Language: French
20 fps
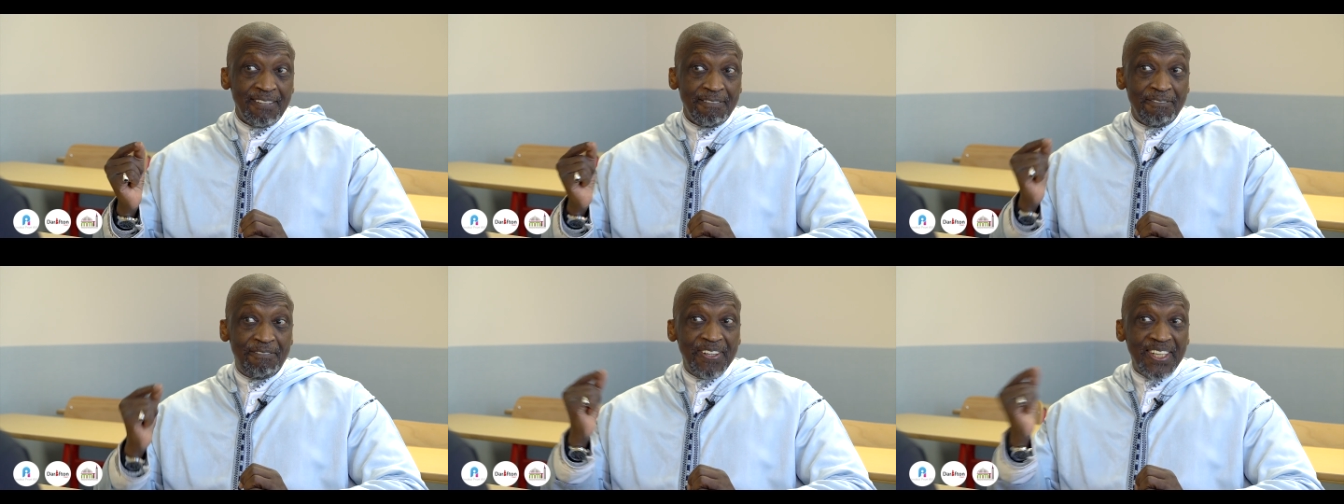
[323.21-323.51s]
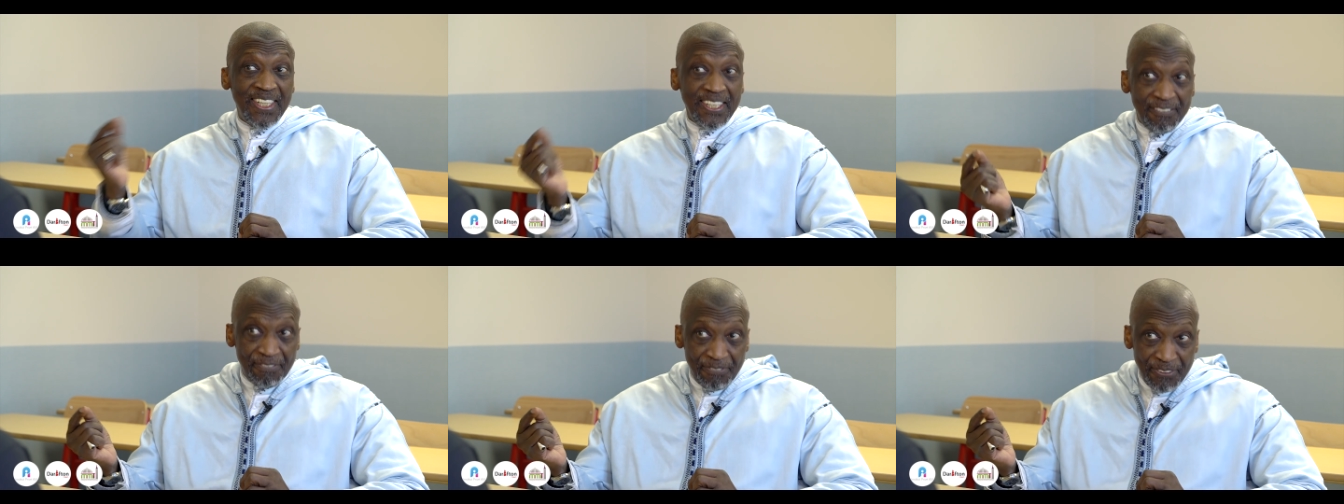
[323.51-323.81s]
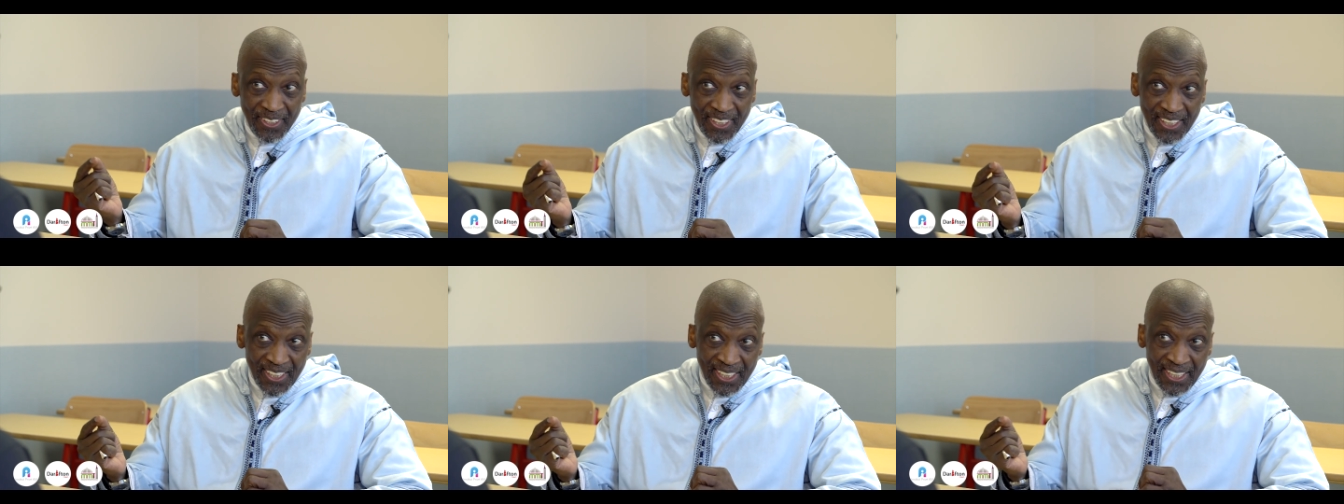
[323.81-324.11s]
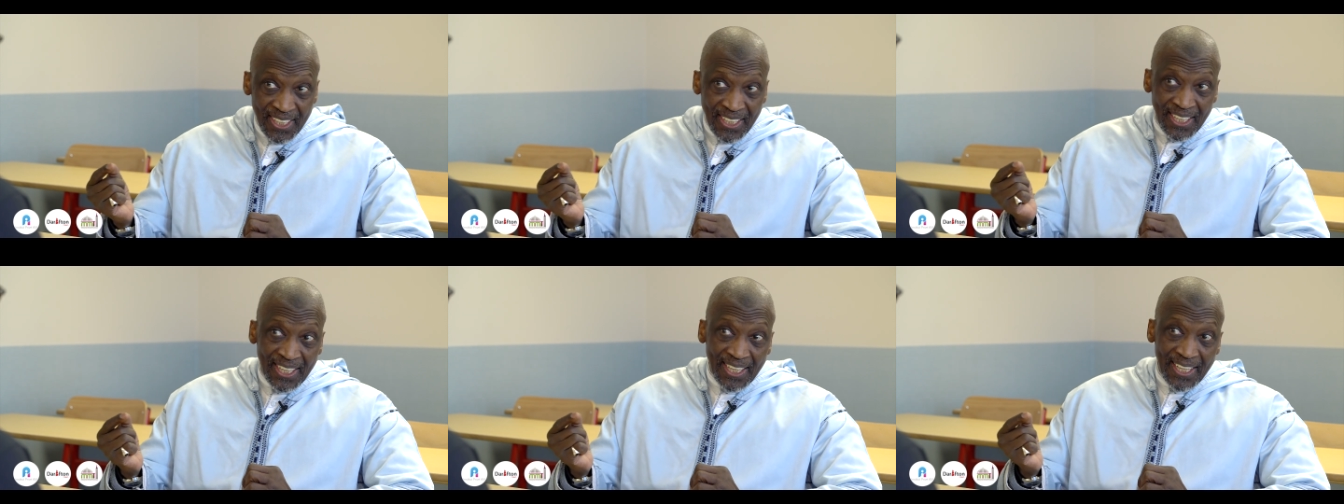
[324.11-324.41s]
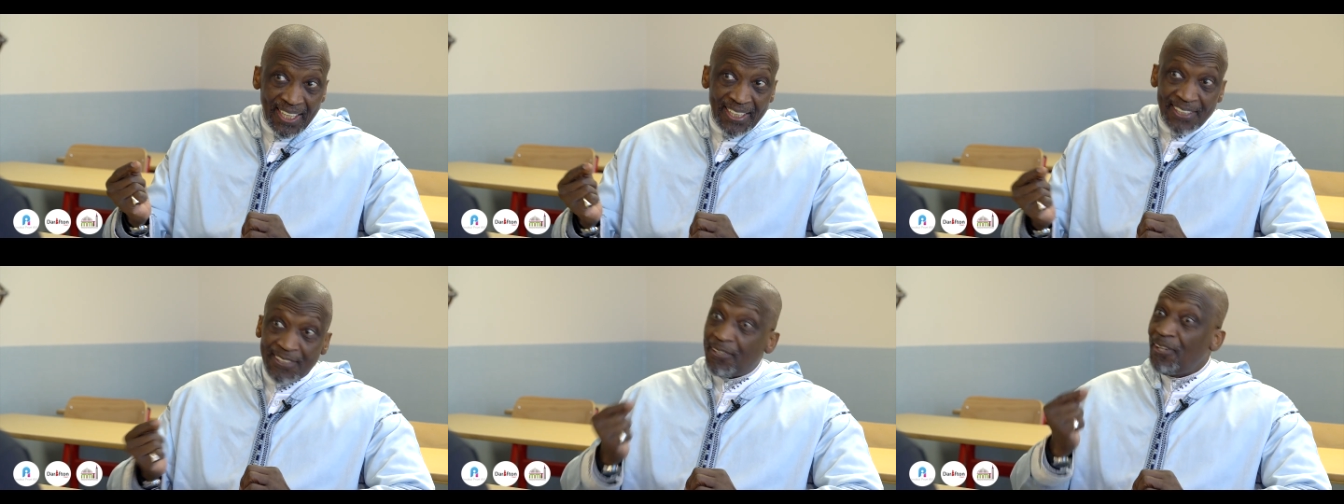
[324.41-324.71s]
vérifier
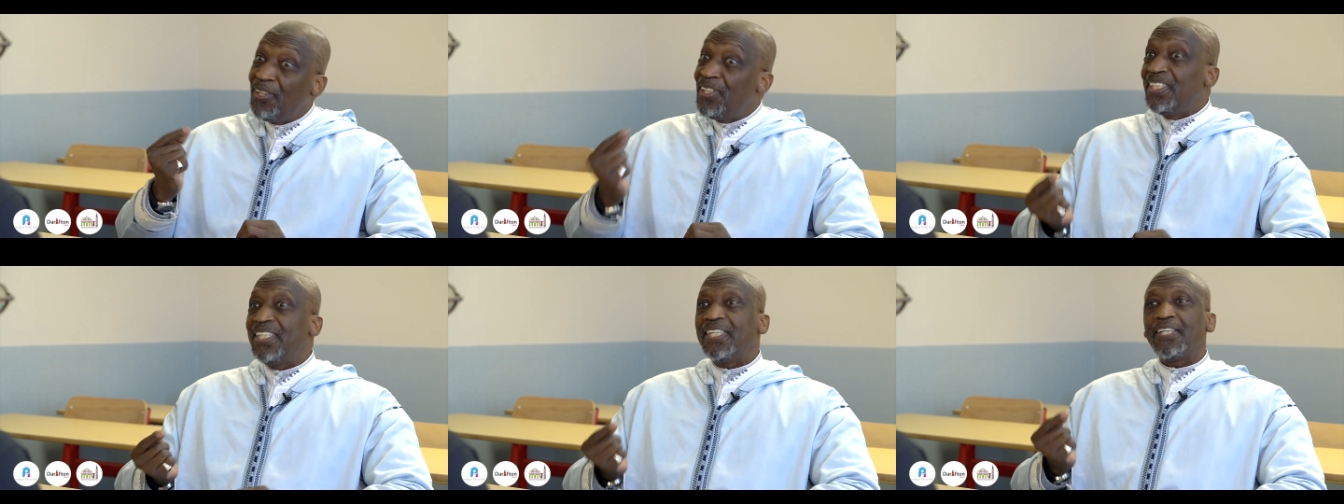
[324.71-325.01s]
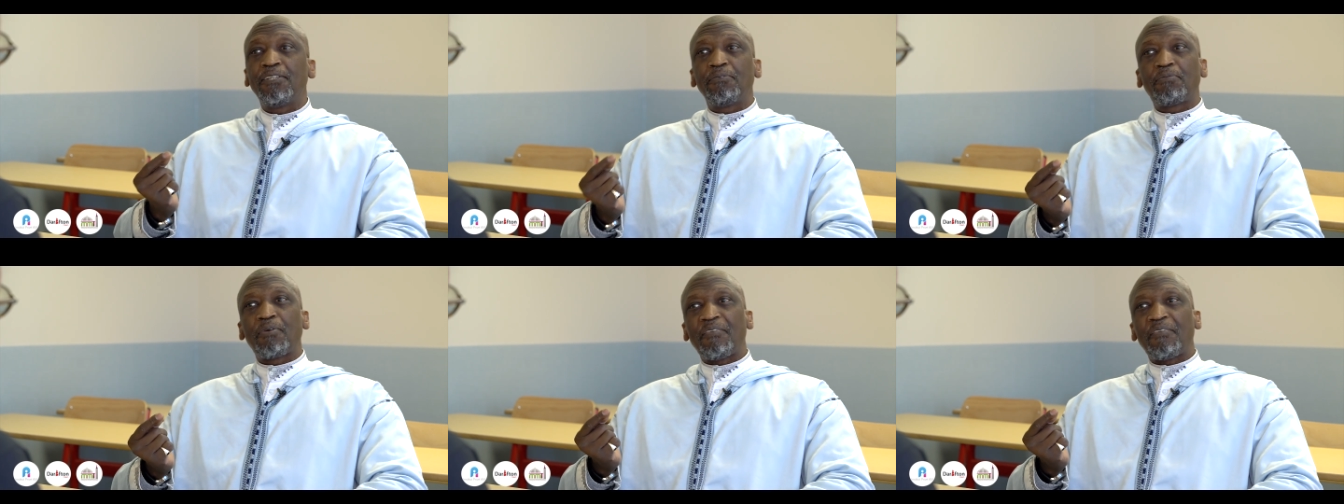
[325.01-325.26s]
un seul dire du